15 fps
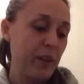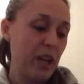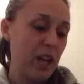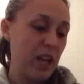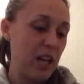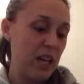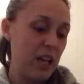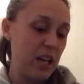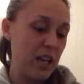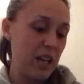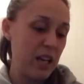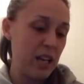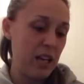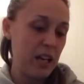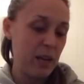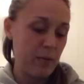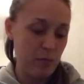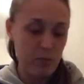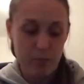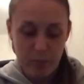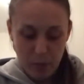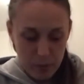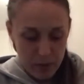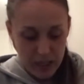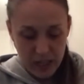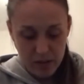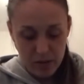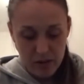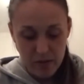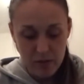eh, un po' perché
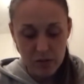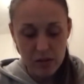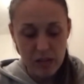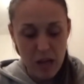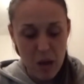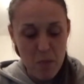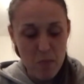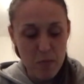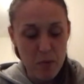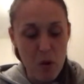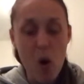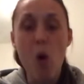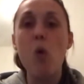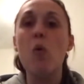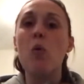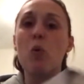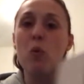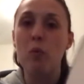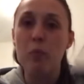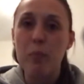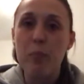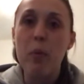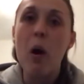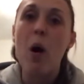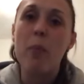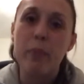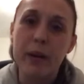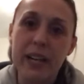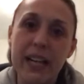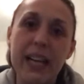non avevo tempo, un po'
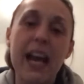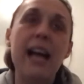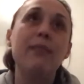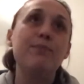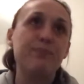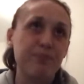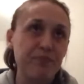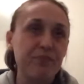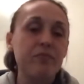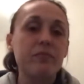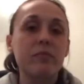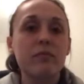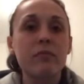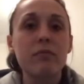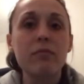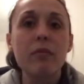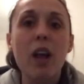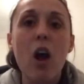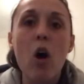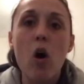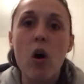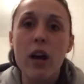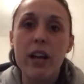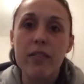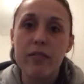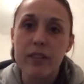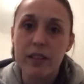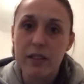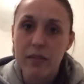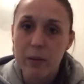perché ho
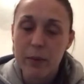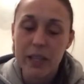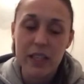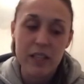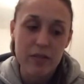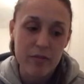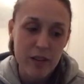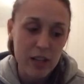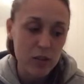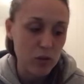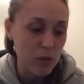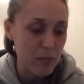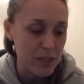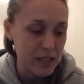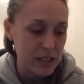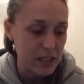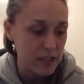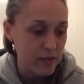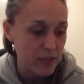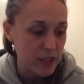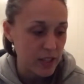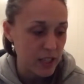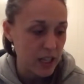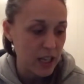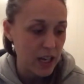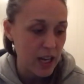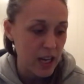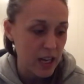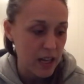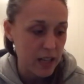effettivamente fatto abbastanza
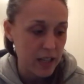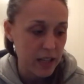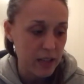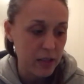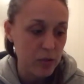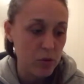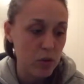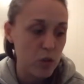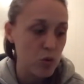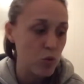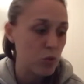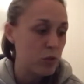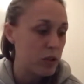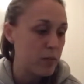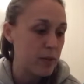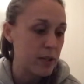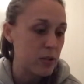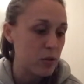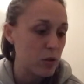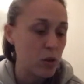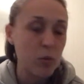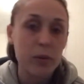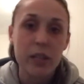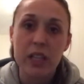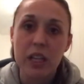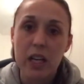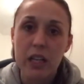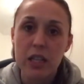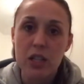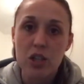fatica a edito d'aggiunti, prezzo di copertina
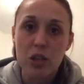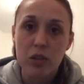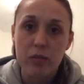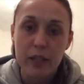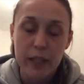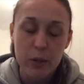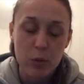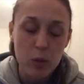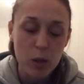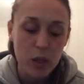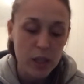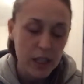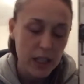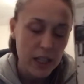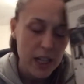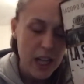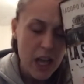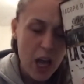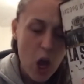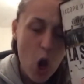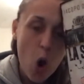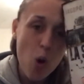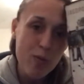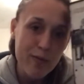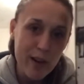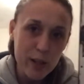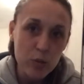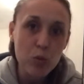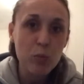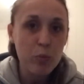a 19 euro, ho
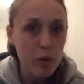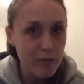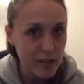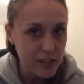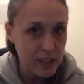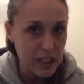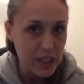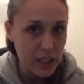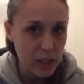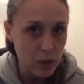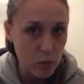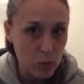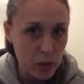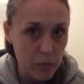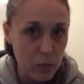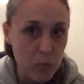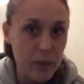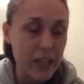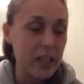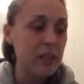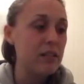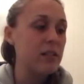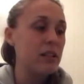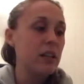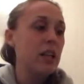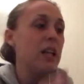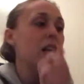fatto un po' fatica in alcuni momenti,